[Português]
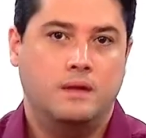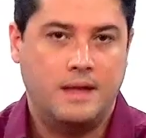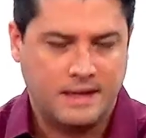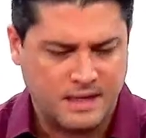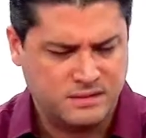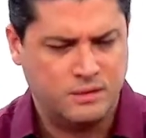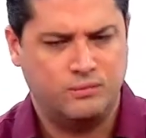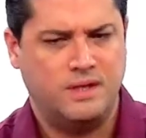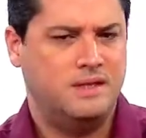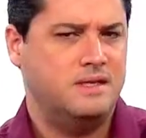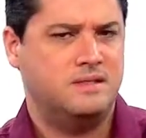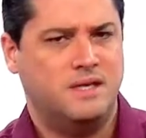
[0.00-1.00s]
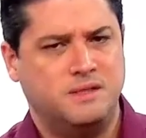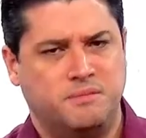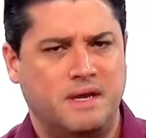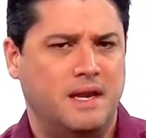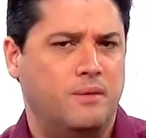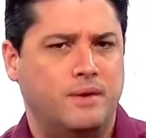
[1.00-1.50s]
da questão 36,
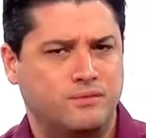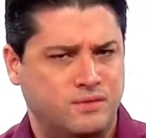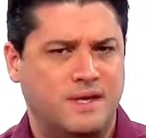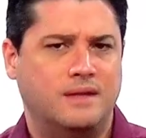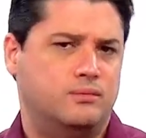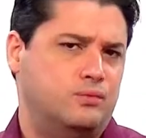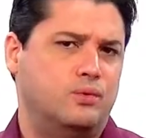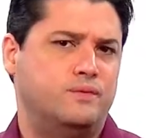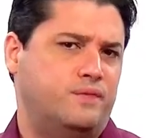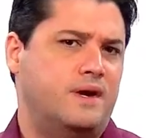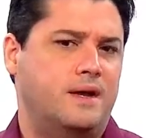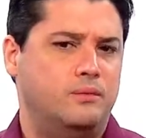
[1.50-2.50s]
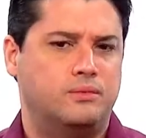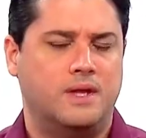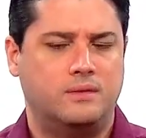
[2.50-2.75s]
porque ler o enunciado todo ficaria um